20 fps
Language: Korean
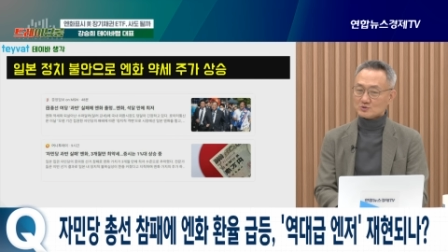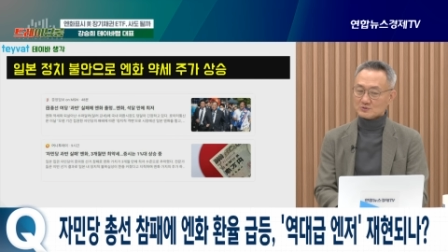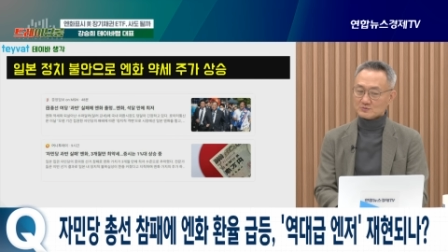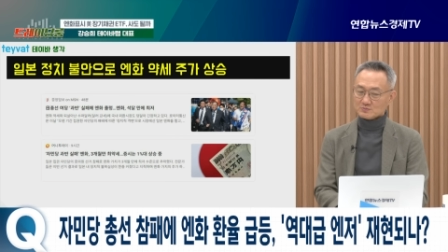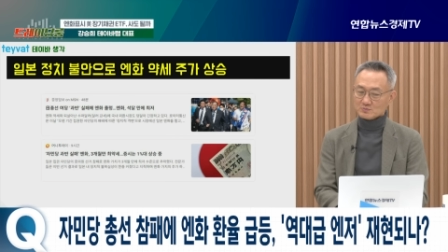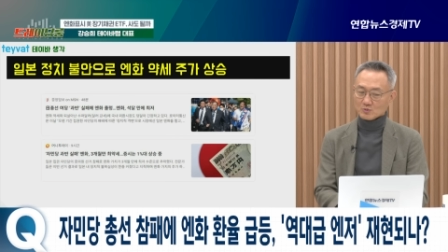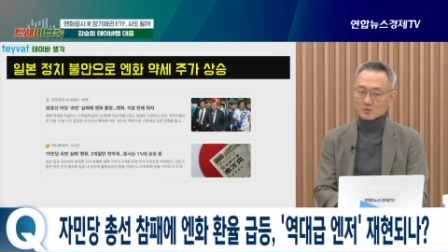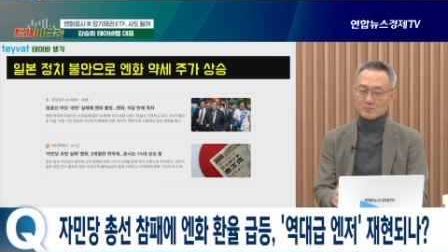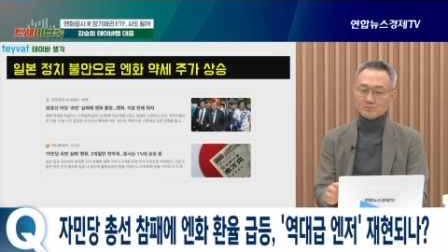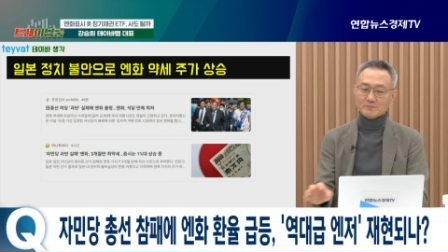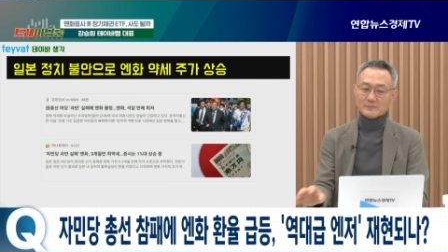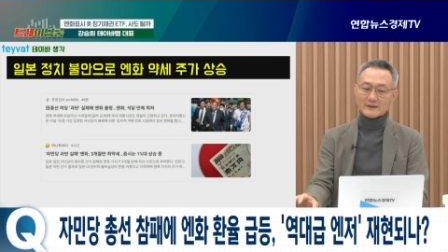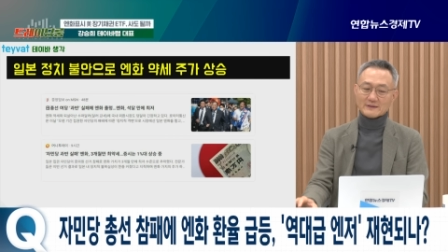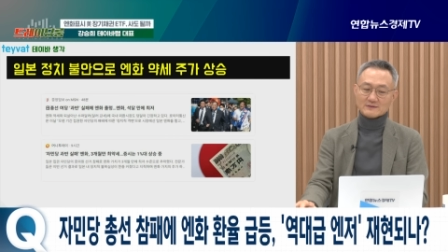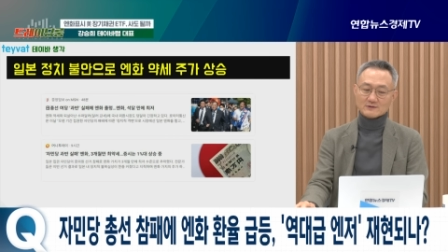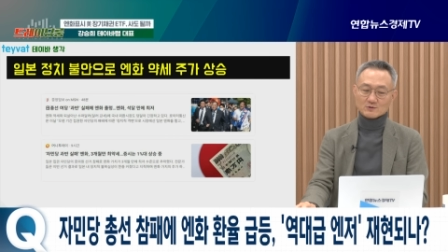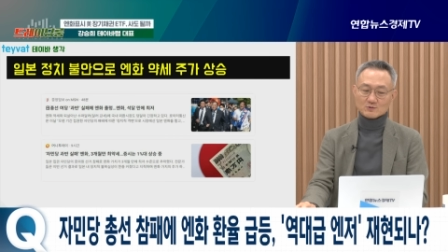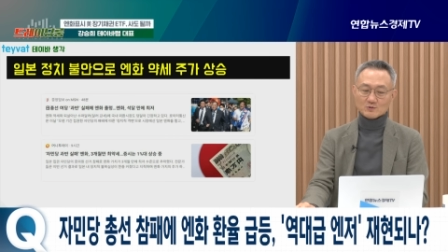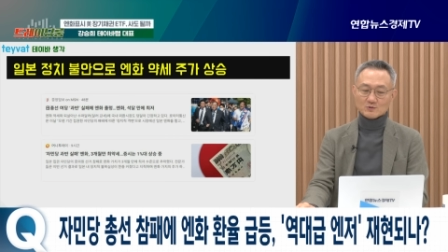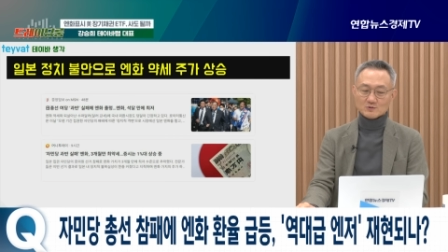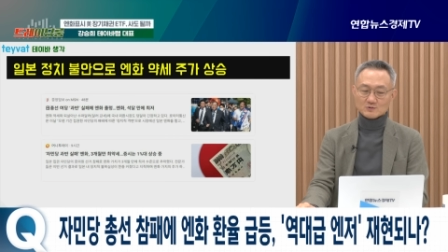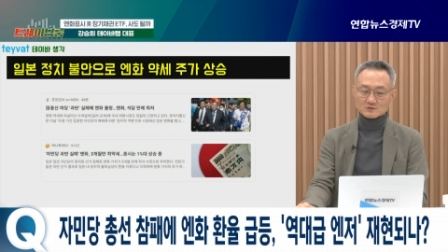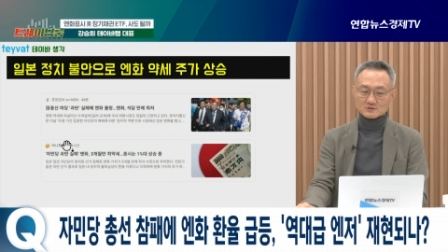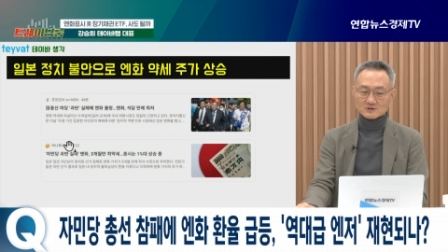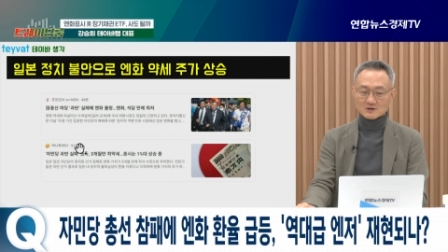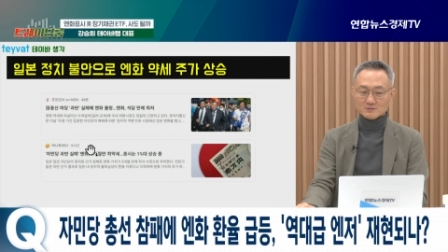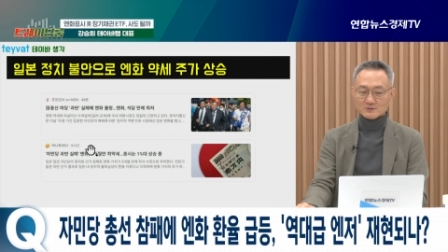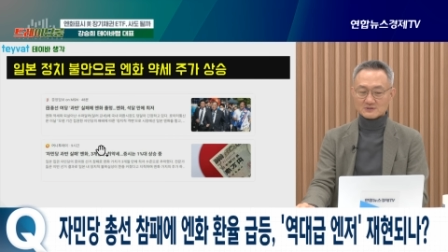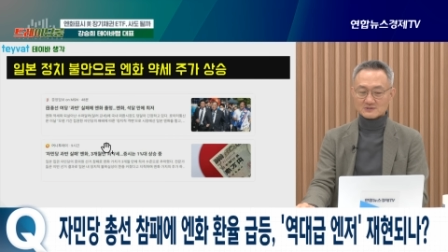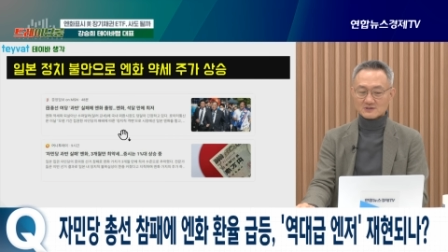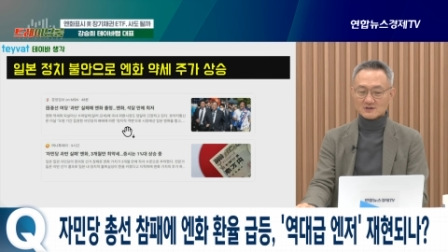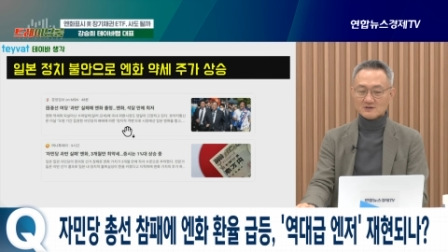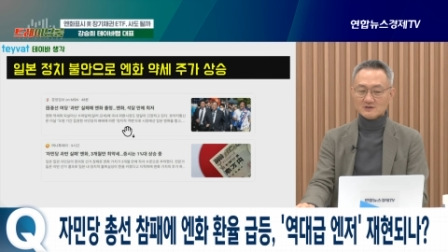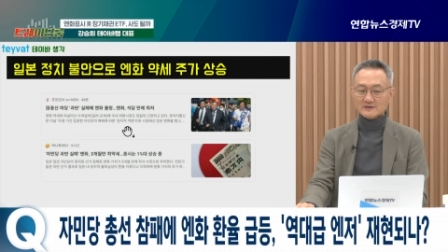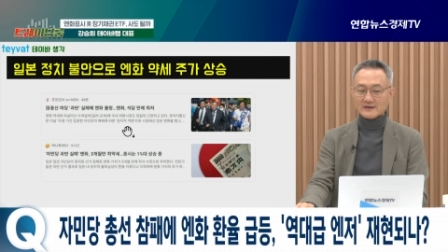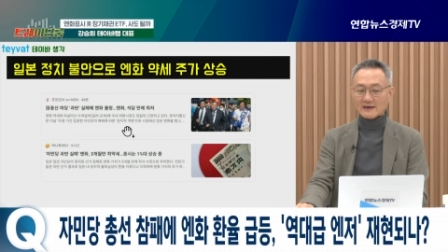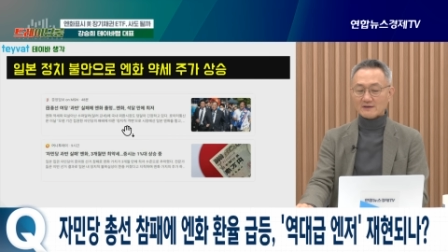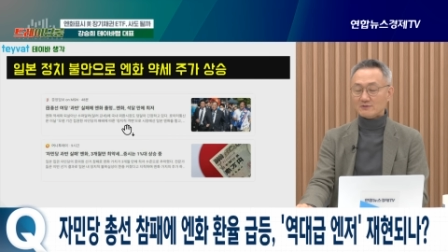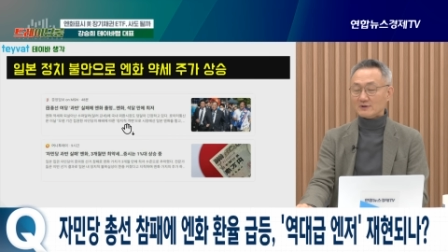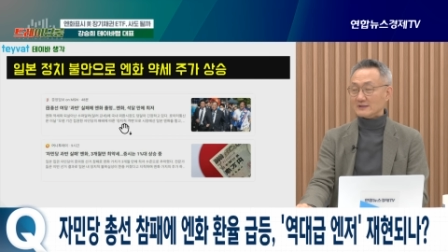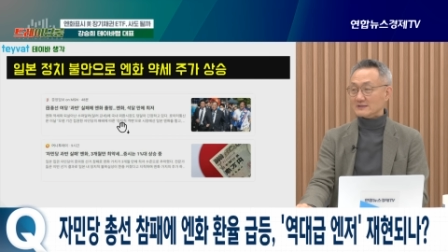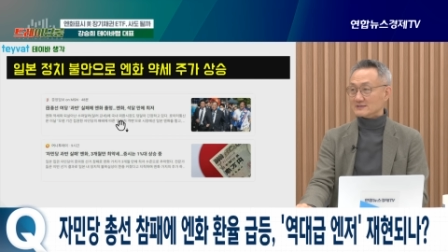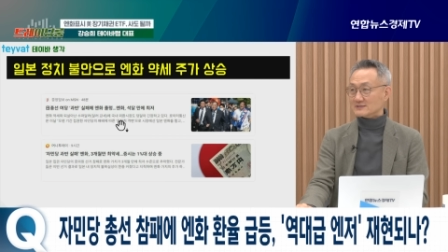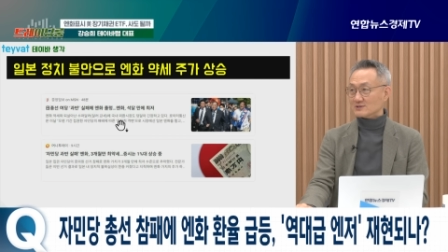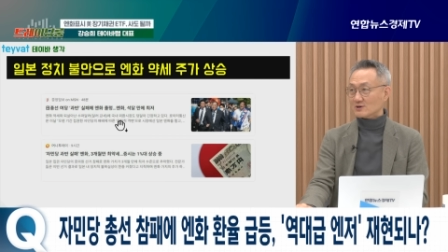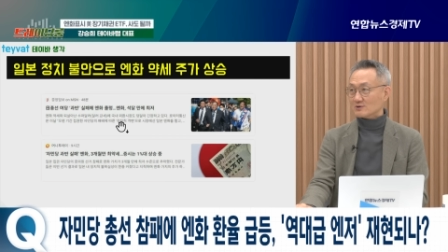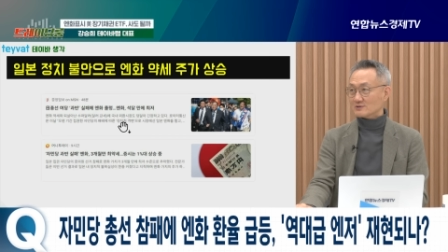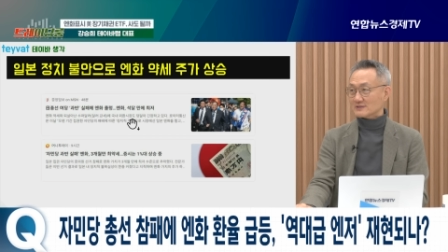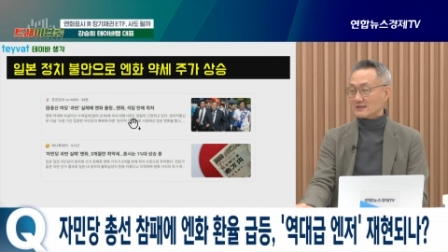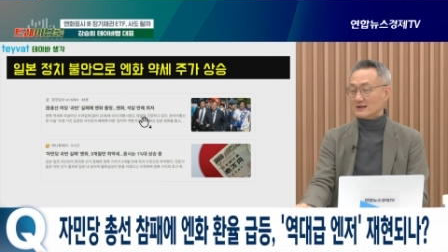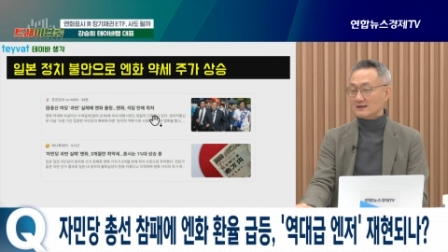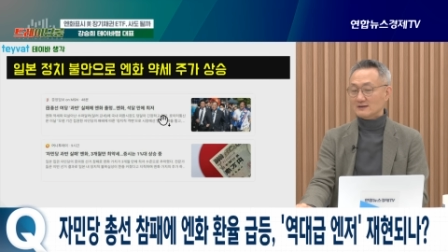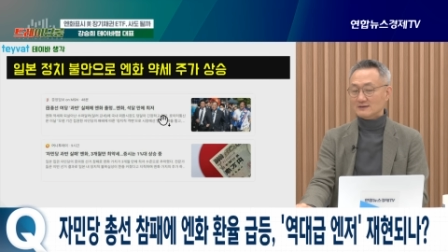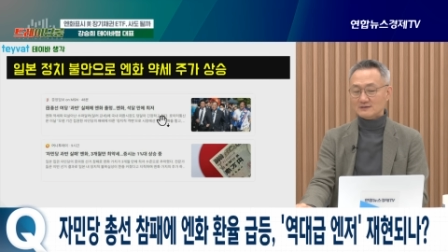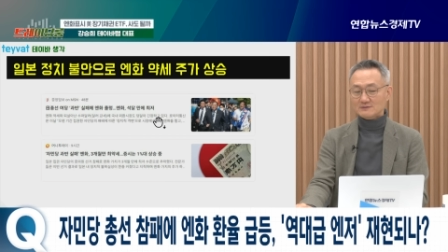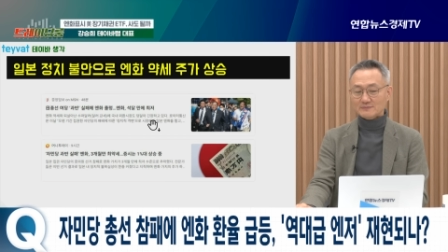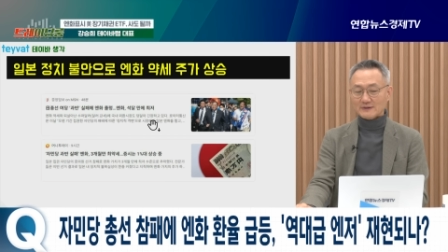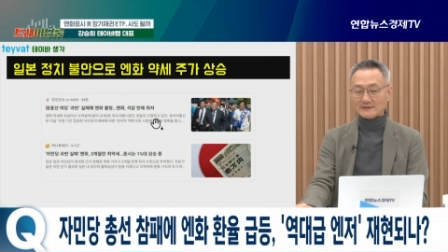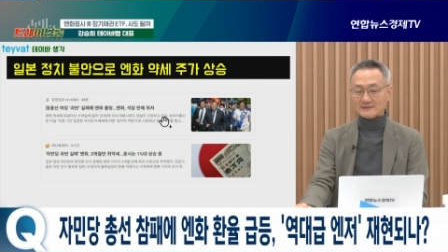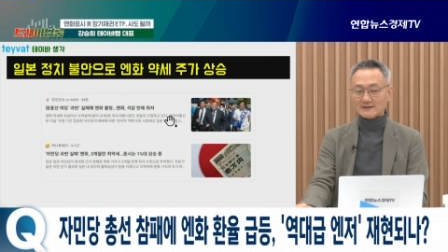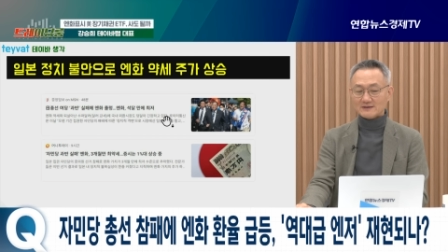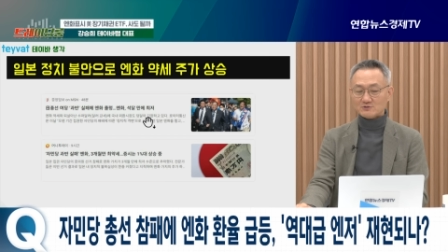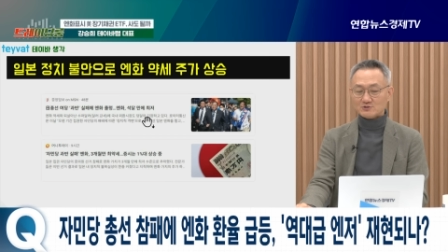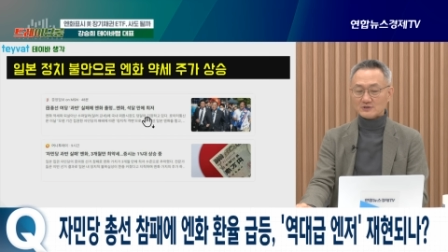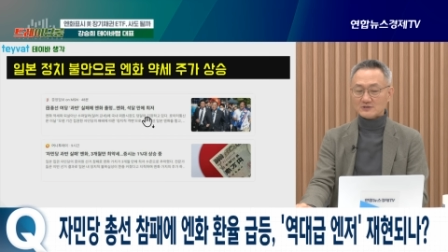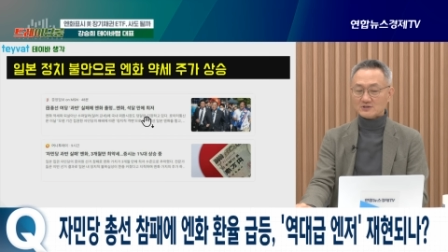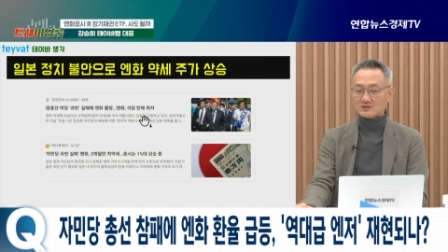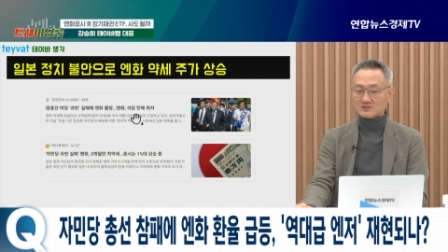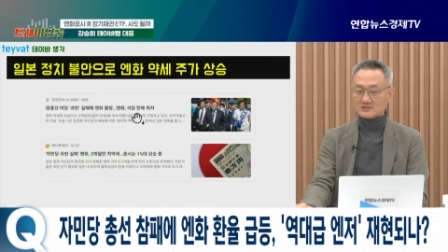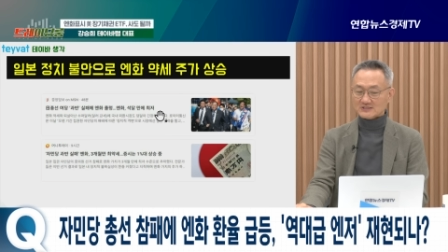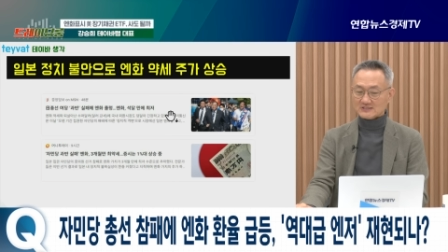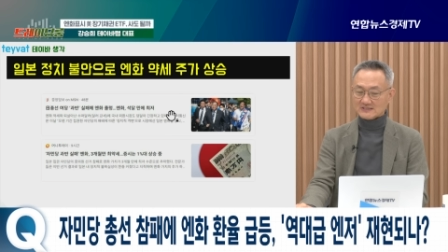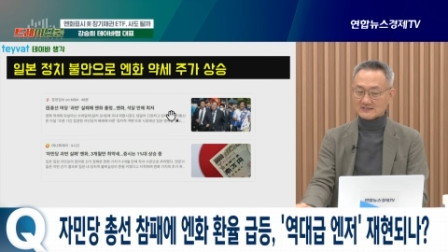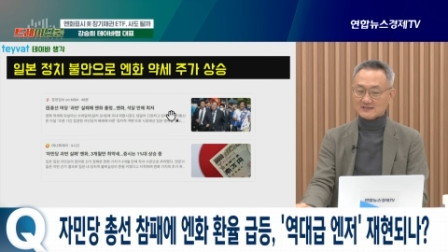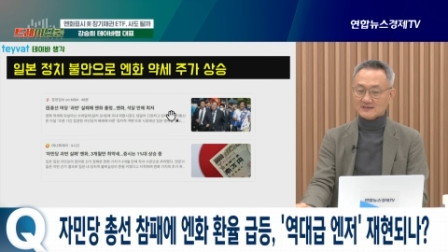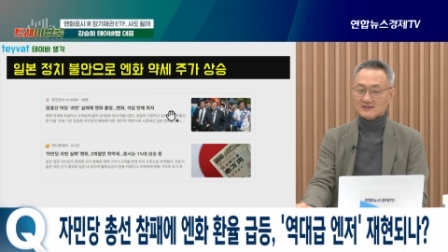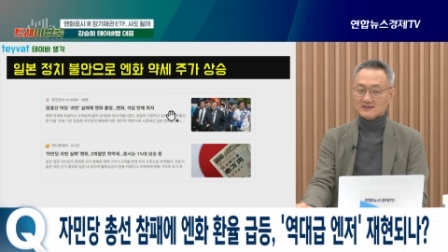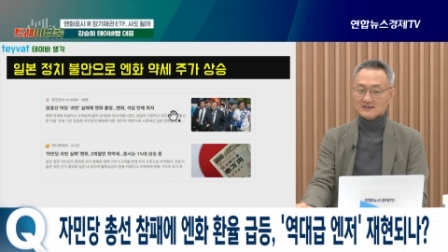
못 받고 네. 그러면서 네. 엔화는 석 달 만에 최저치